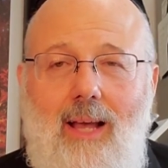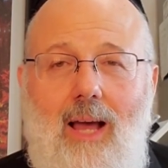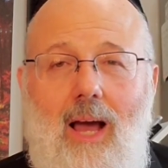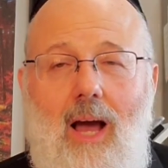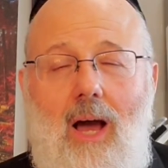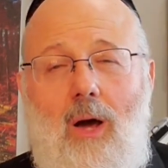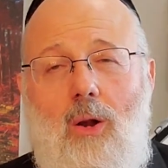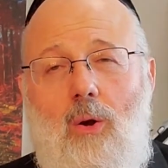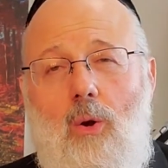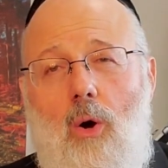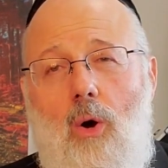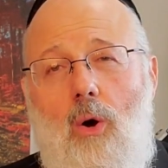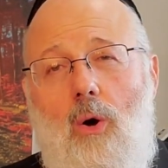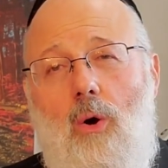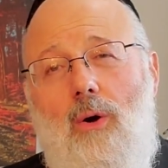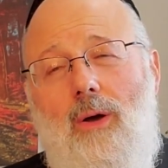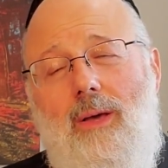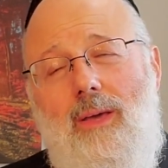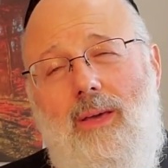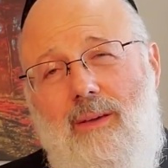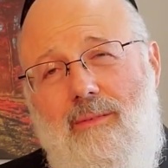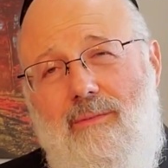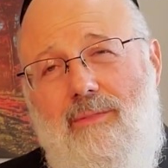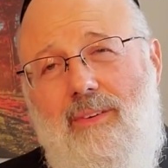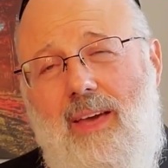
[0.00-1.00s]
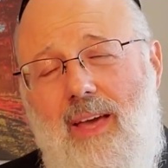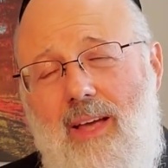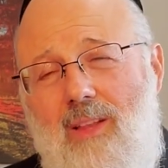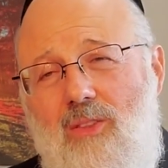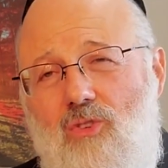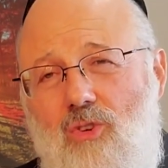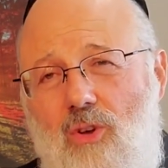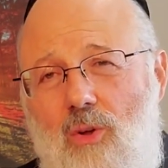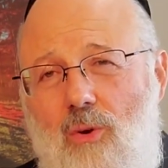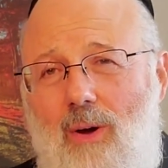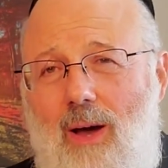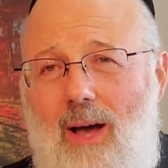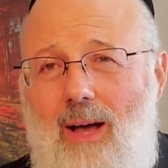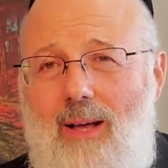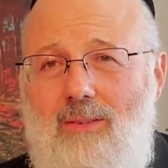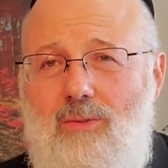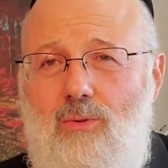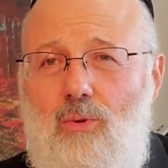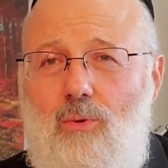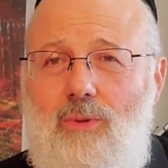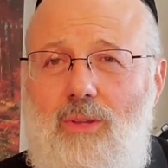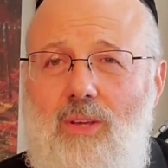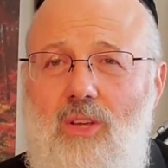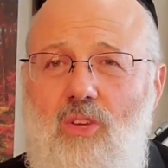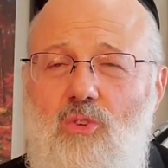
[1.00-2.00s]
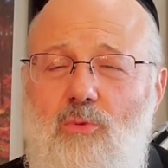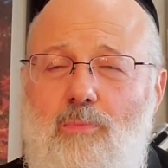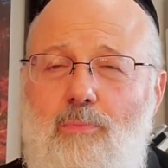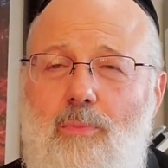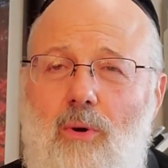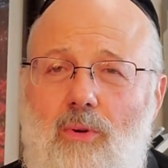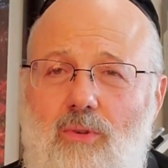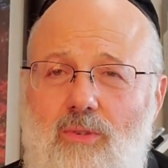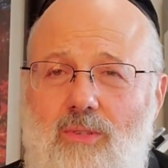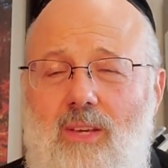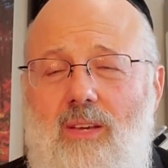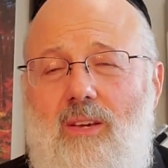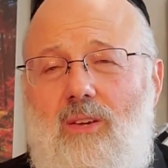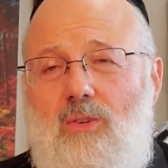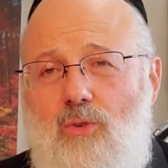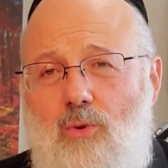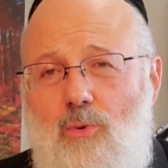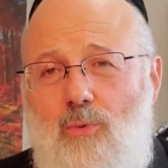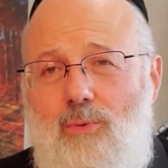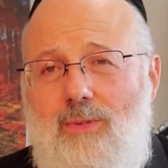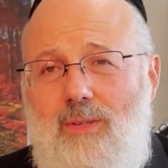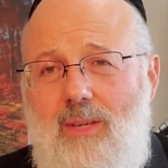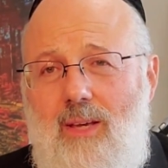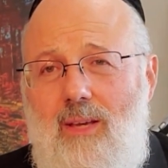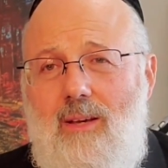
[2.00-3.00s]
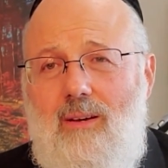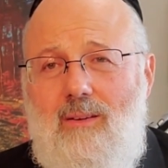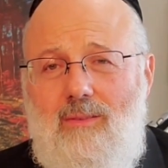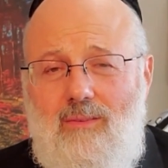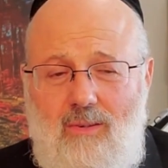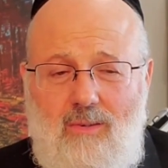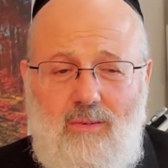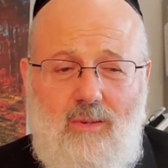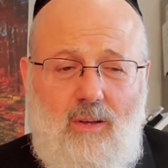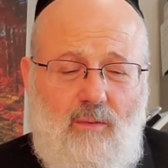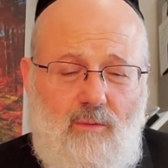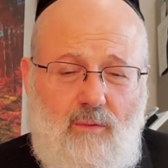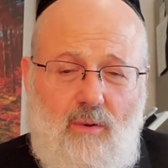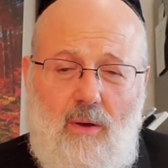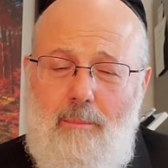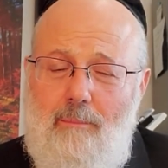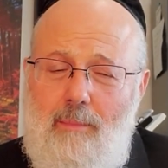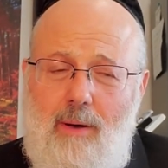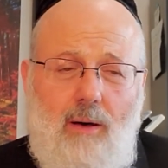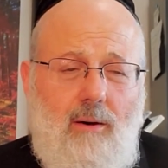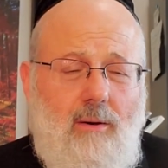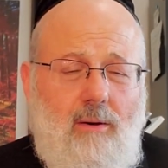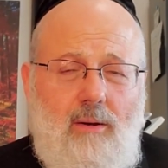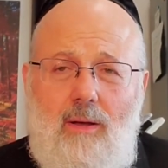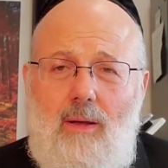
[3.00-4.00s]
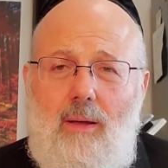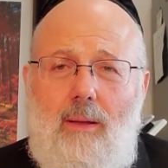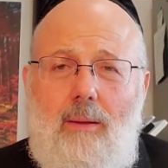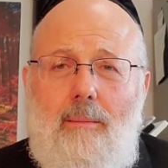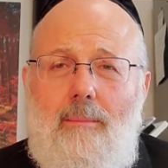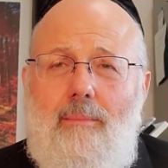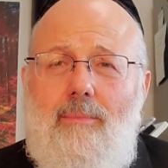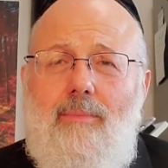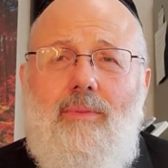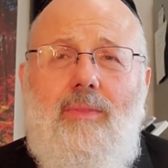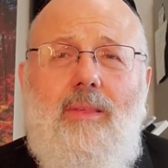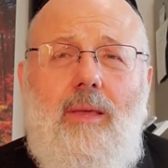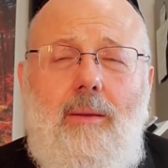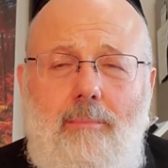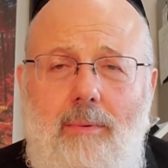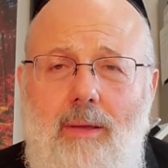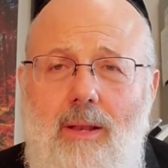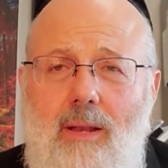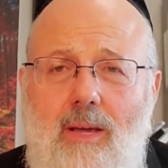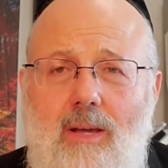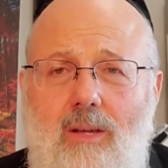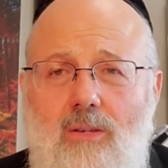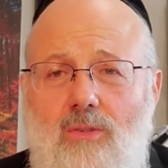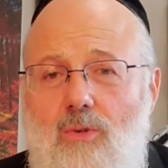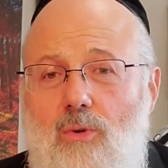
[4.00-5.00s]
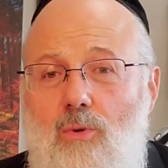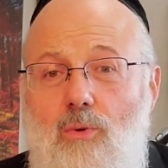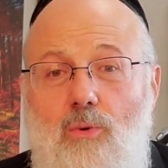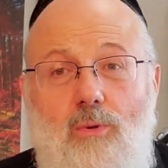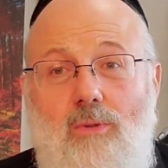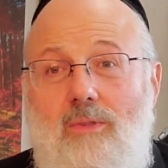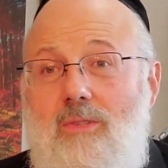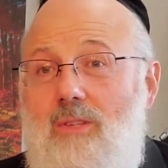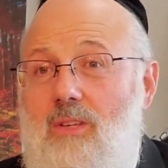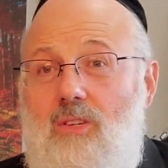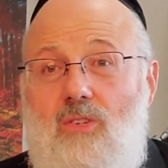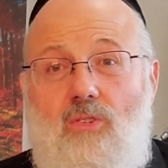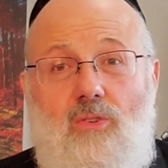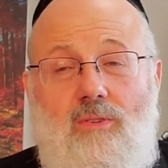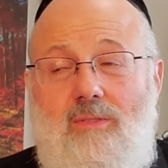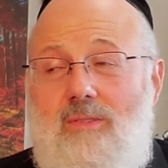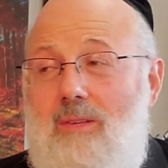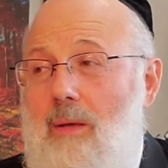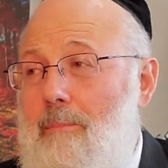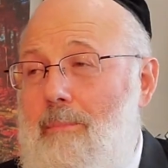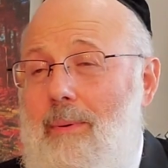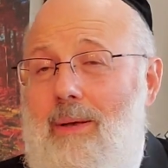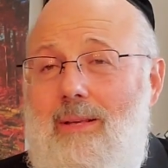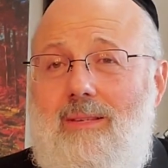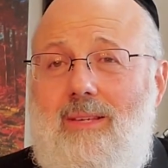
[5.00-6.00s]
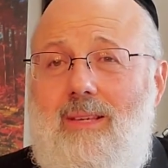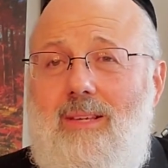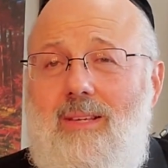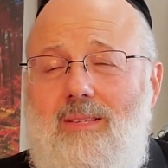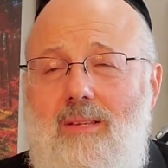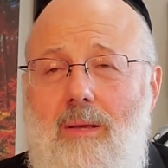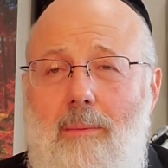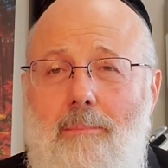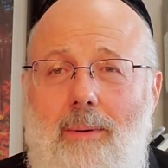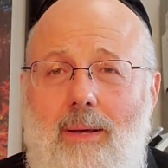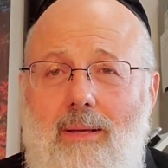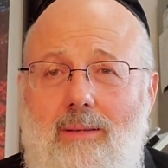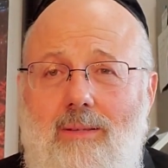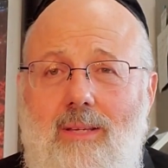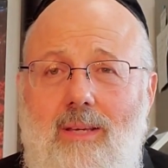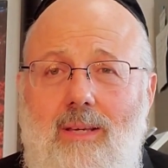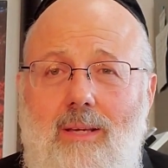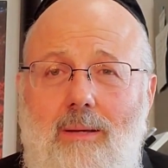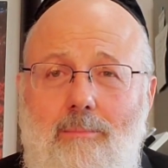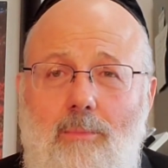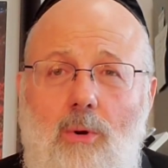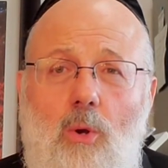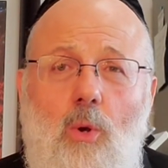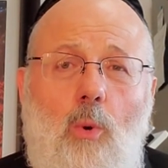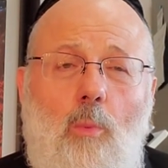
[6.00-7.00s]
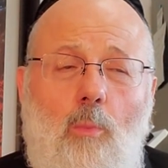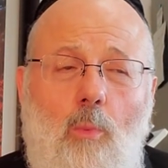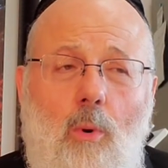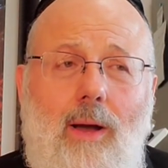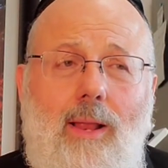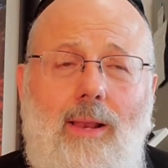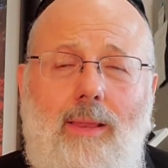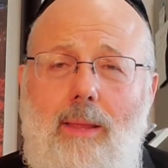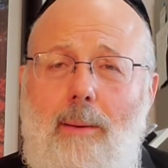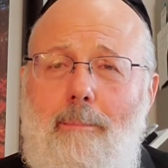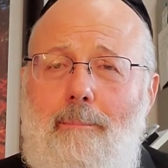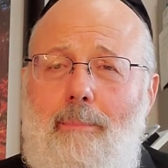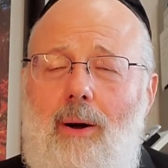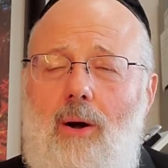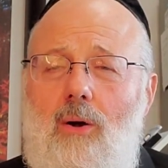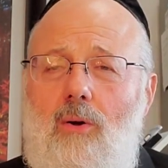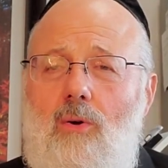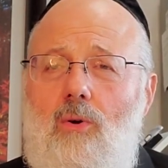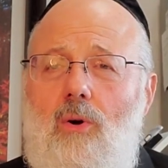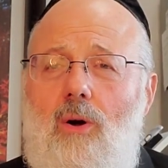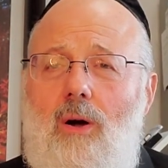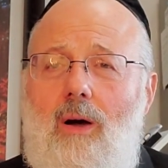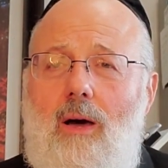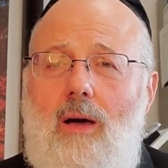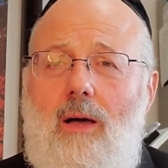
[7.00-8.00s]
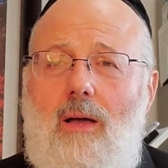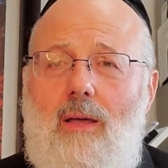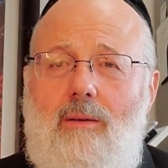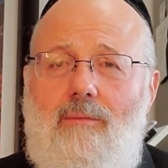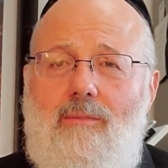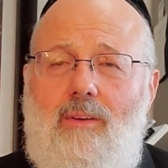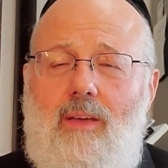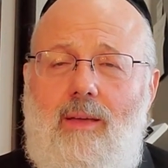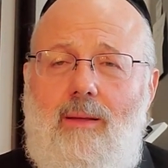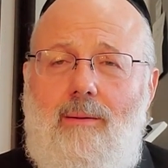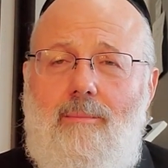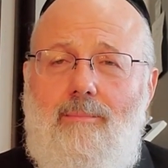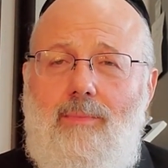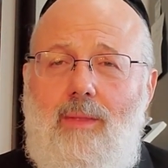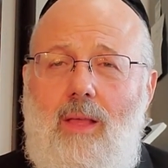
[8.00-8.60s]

Alors, ils viennent chez le Hazonige pour s'excuser en disant vraiment dix mille excuses. On ne sait pas ce qui s'est passé, mais le moël n'est pas encore arrivé.